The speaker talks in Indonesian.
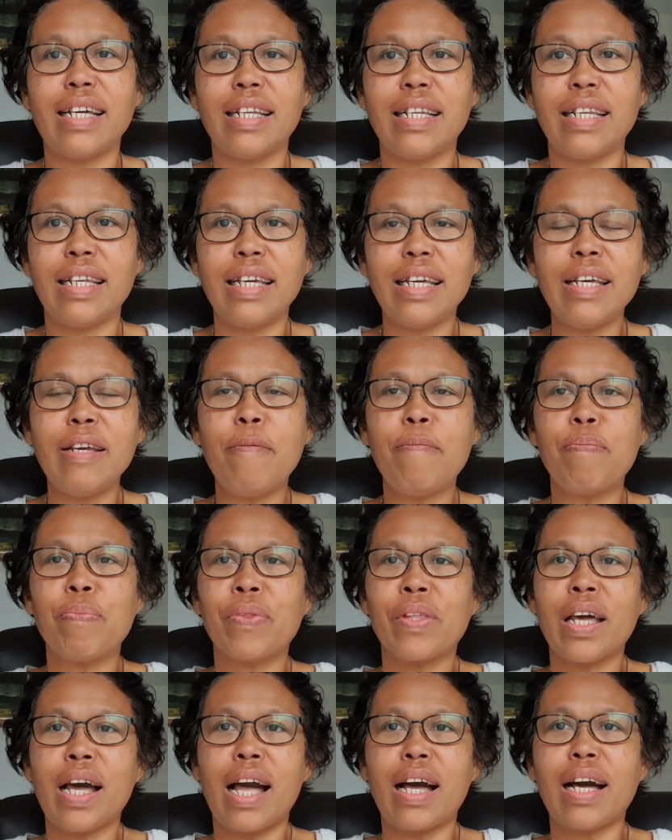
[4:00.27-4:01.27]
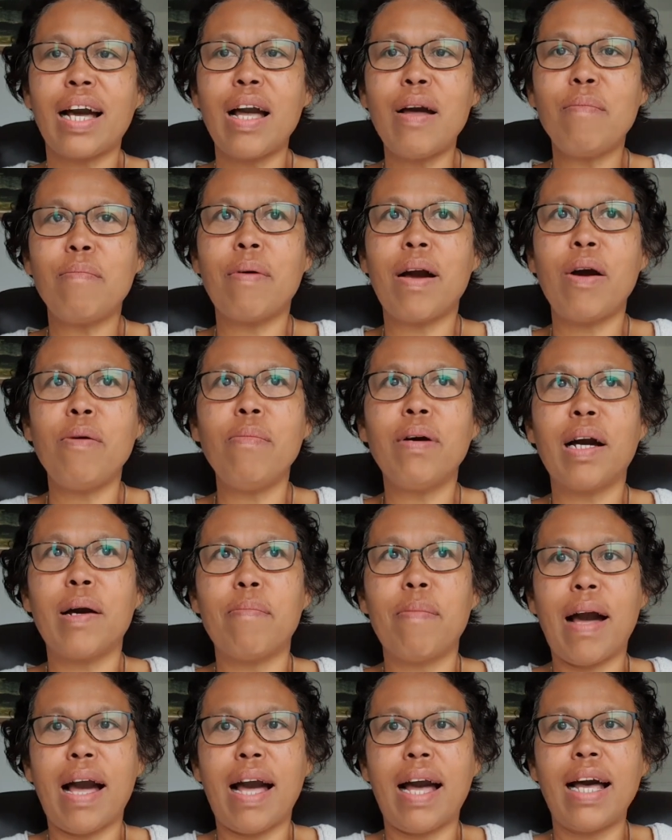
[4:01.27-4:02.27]
ini kakak mau
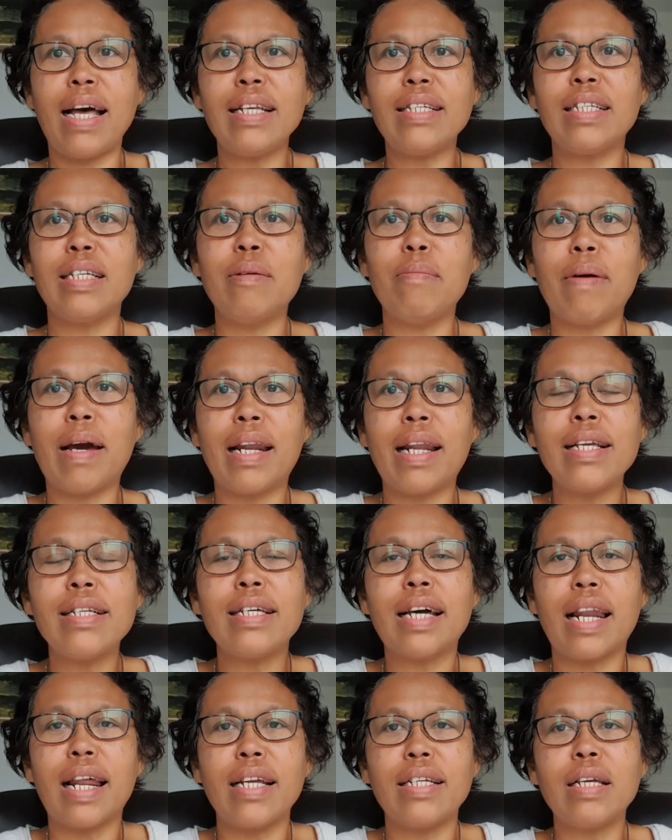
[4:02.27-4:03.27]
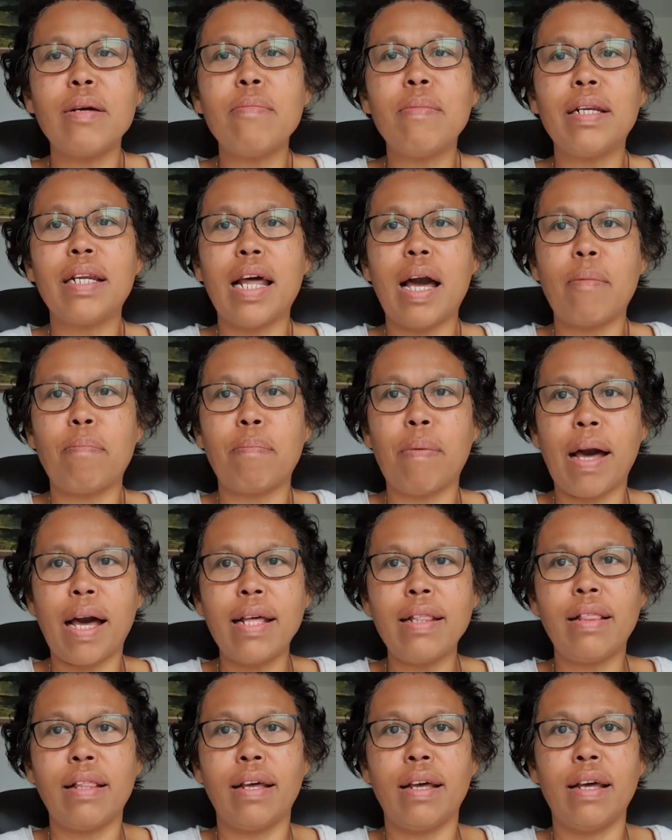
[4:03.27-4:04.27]
ngebahas gimana caranya
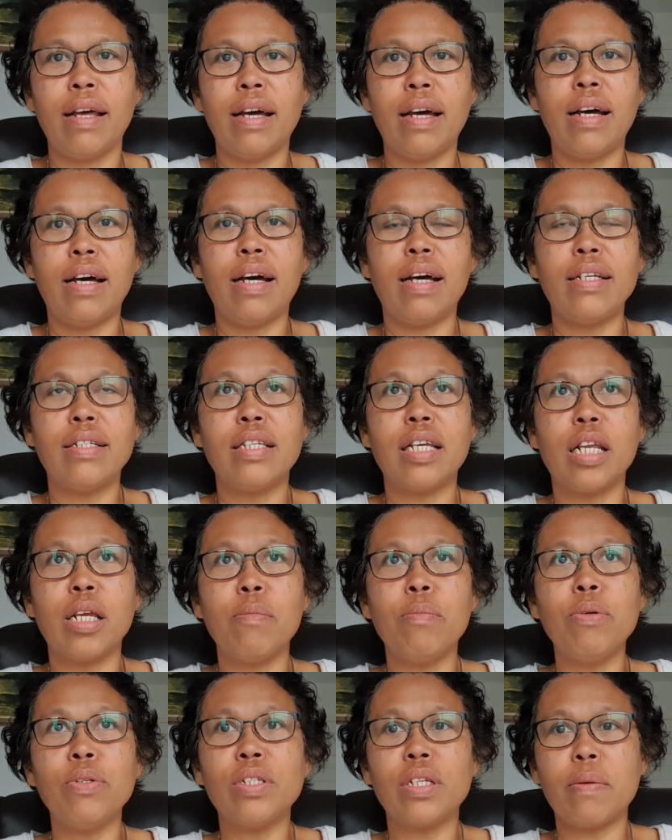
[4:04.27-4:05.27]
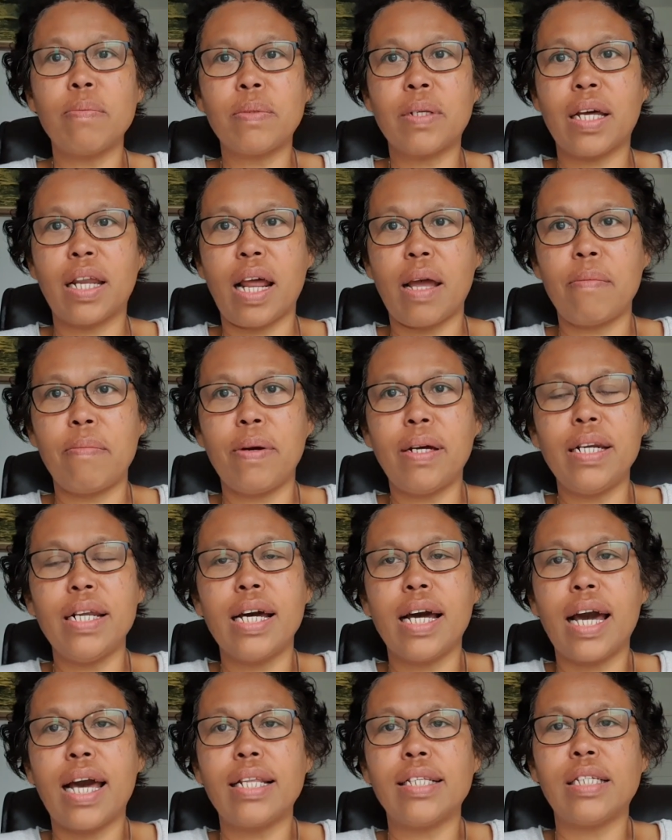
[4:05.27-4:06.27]
mendapat uh, eh, 1000 subscriber
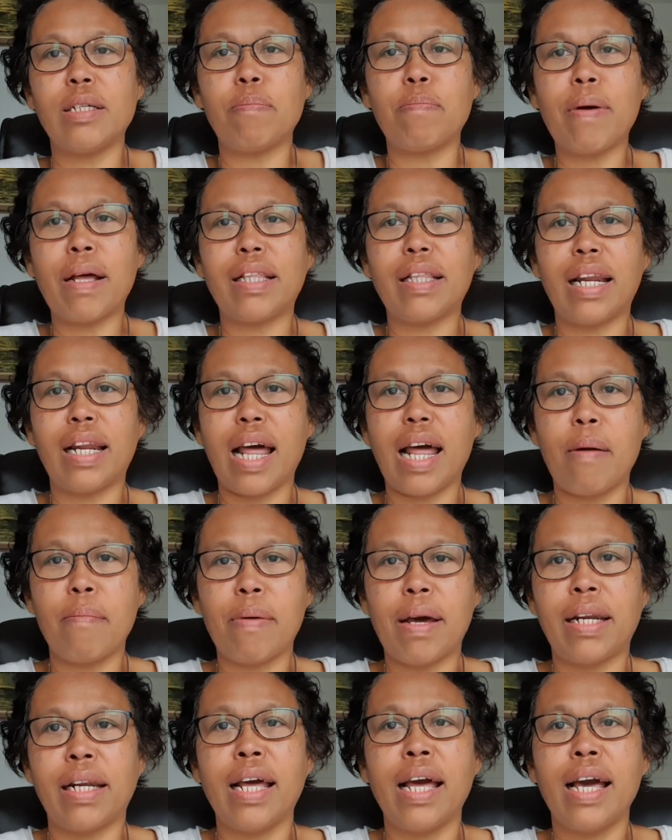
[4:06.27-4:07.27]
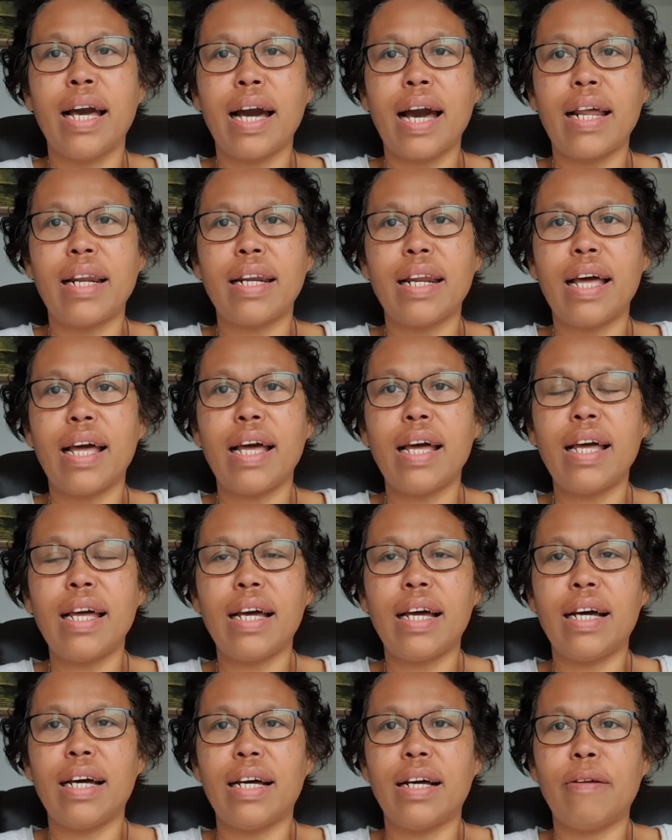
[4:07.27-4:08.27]
dengan cepat dan aman karena
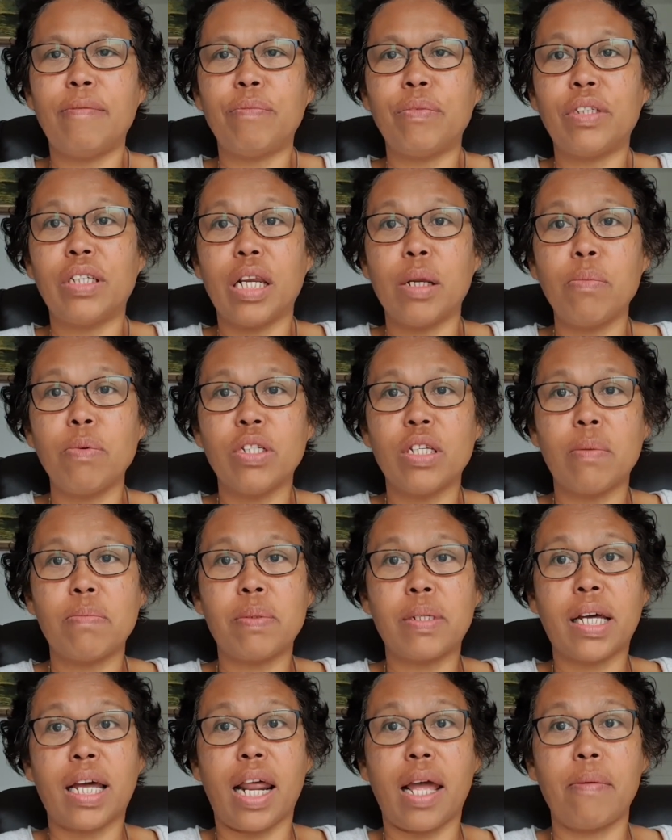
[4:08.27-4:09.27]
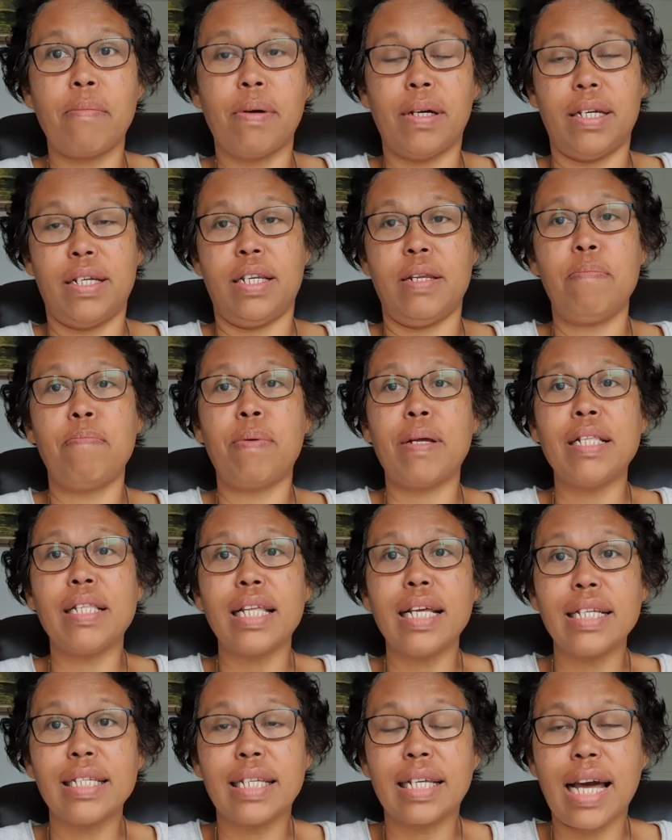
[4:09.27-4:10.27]
um, 1000 subscriber ini
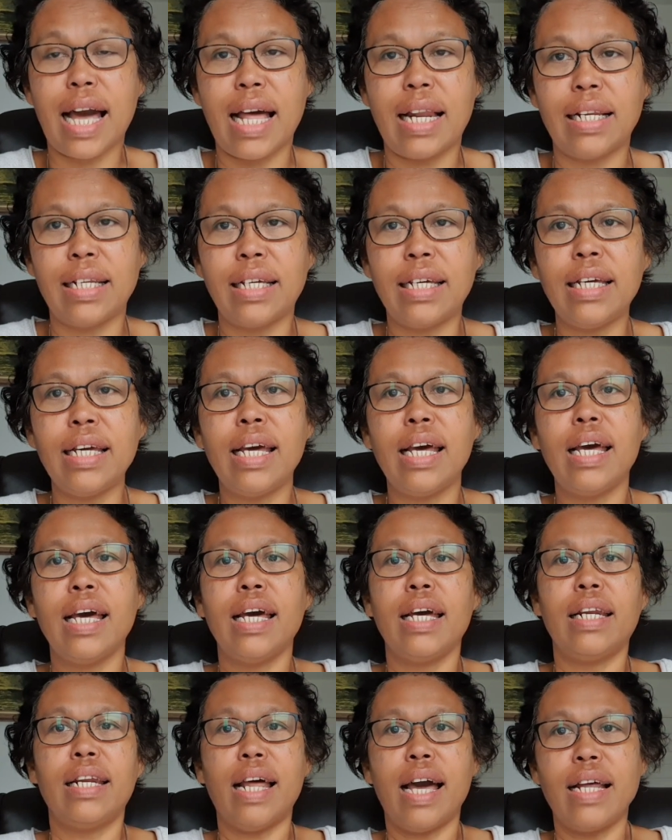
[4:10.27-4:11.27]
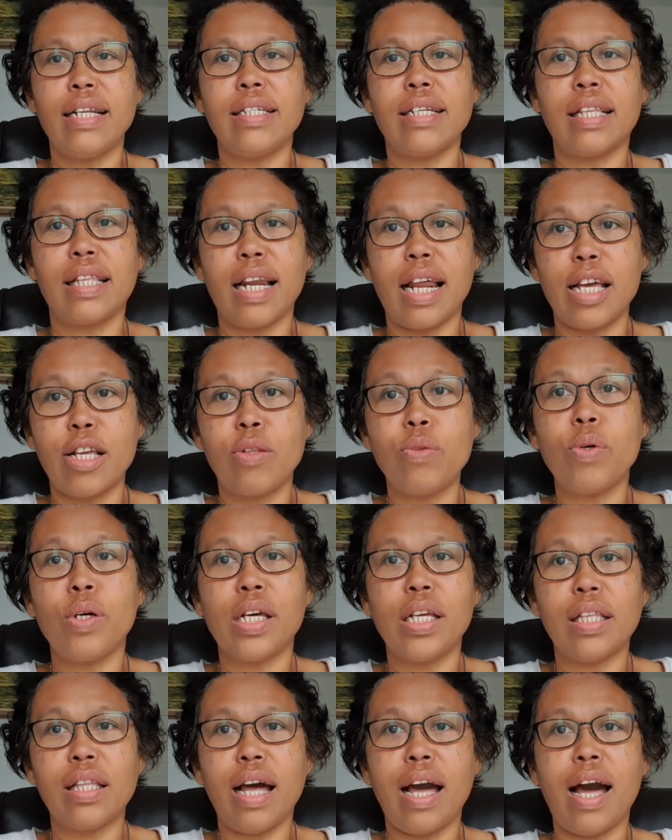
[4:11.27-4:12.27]
penting sekali dan setelah itu
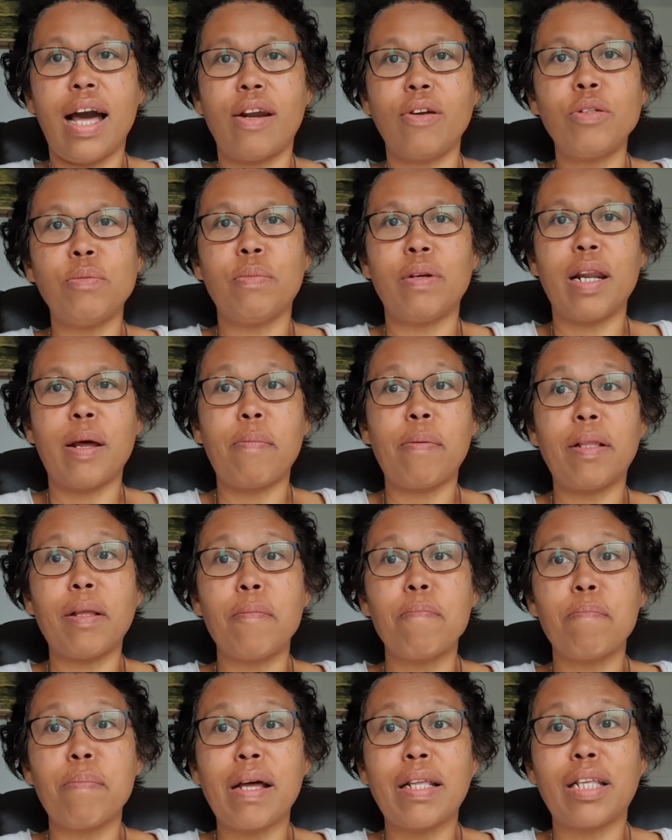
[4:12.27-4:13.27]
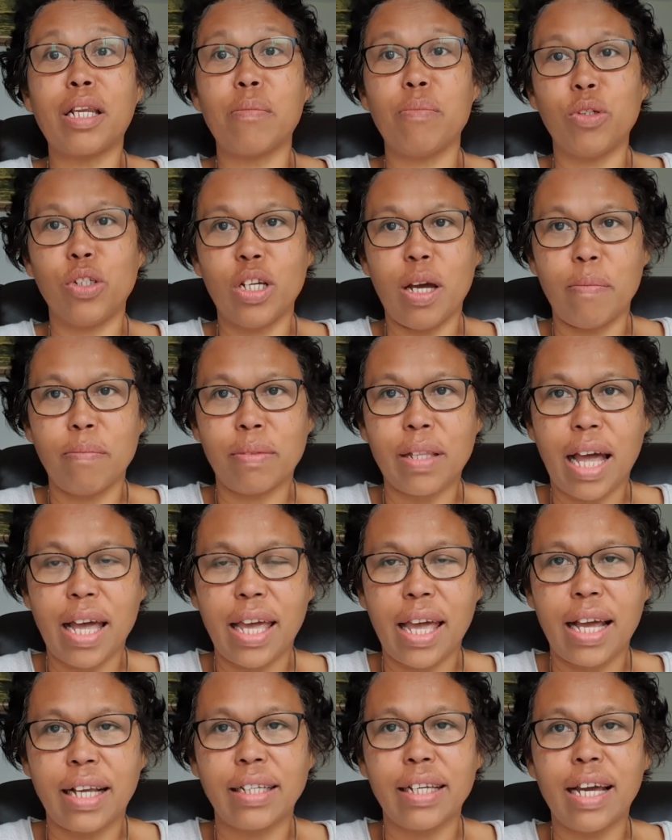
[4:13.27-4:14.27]
kita harus mendapat 4000 jam
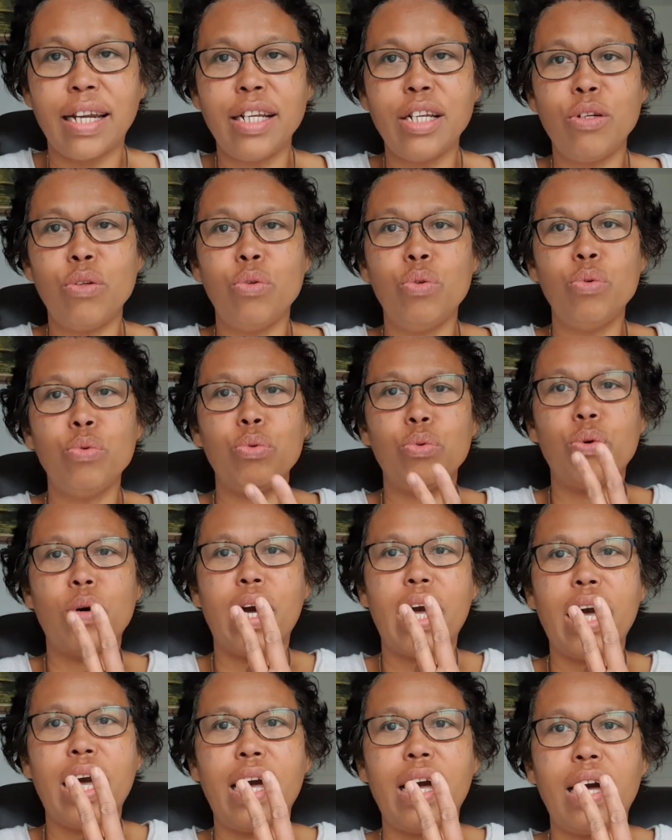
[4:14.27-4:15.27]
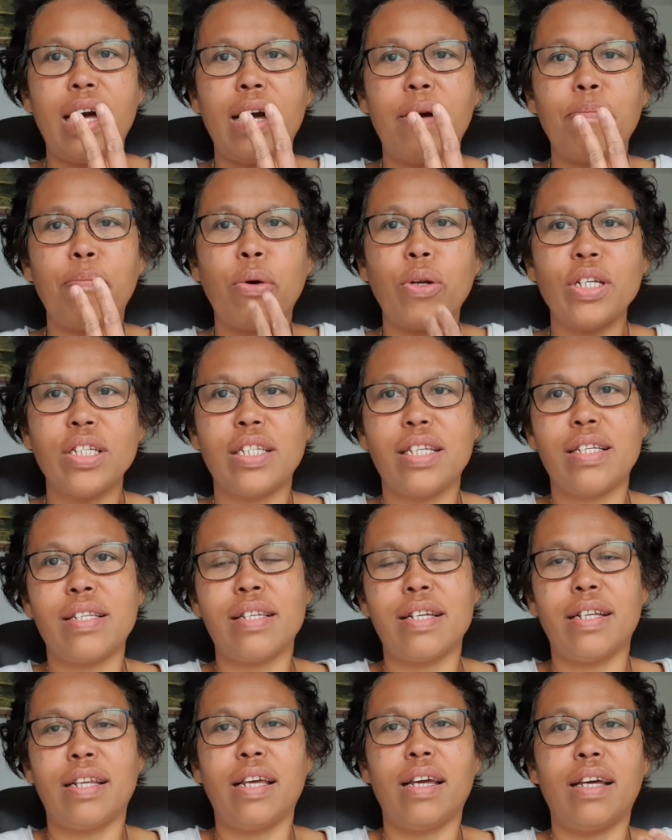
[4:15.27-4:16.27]
tayang jadi dua uh, polisi
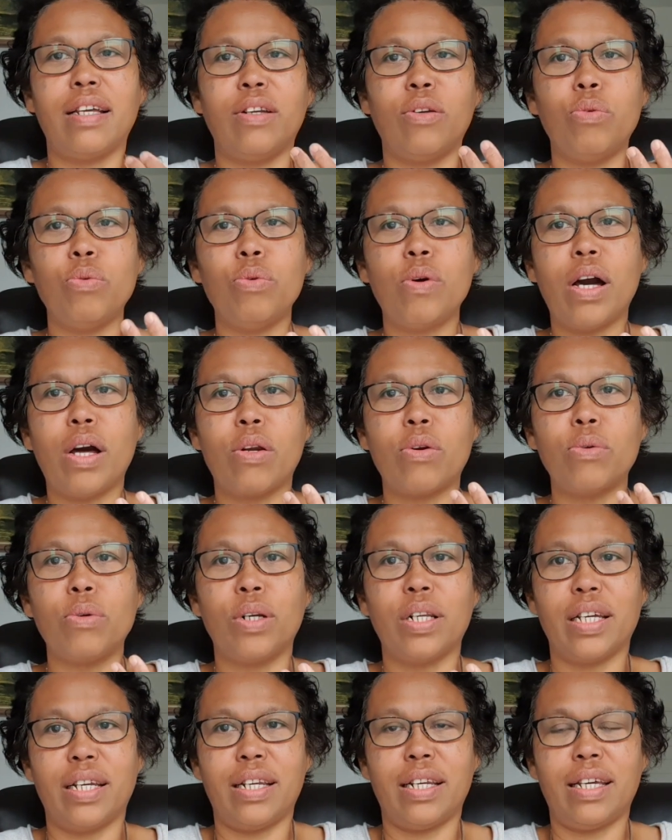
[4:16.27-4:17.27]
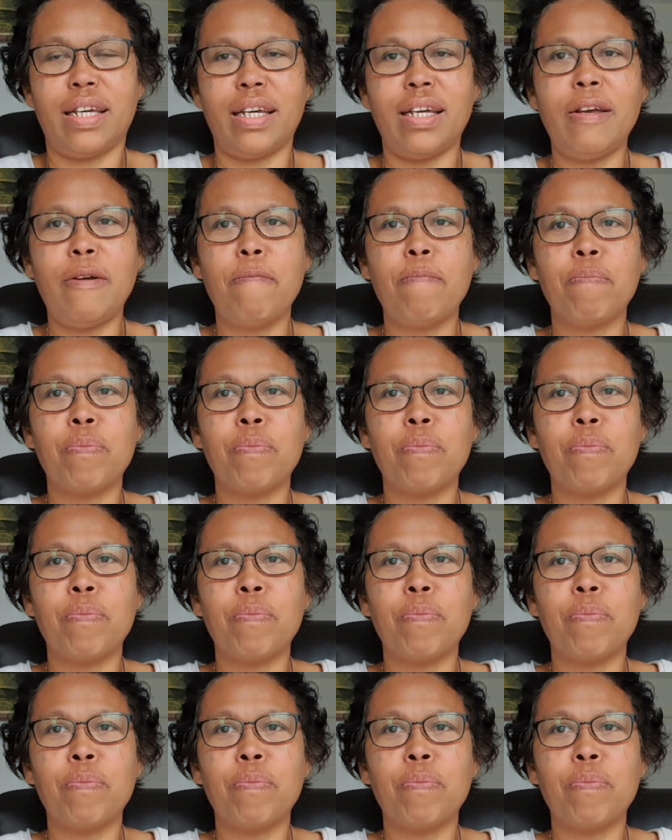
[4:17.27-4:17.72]
sini dua rule ini